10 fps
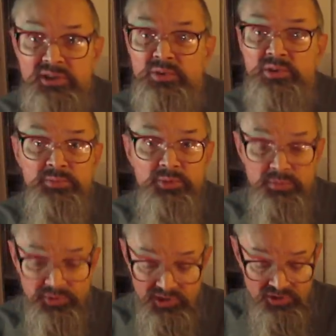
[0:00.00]
Я до сих
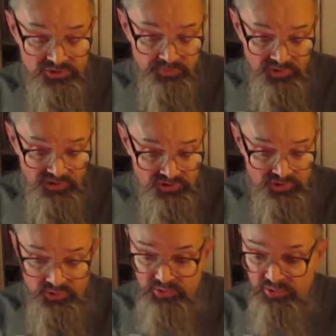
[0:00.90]
пор
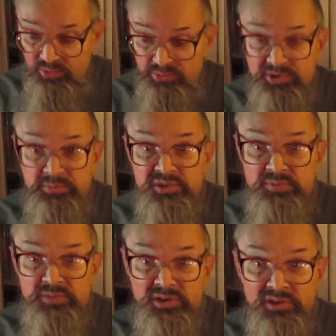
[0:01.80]
продолжаю ее любить
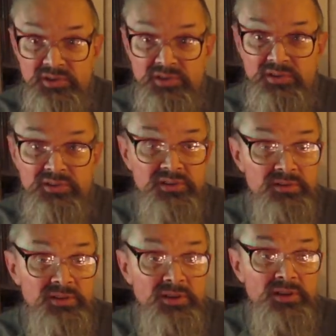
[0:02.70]
безмерно. Это,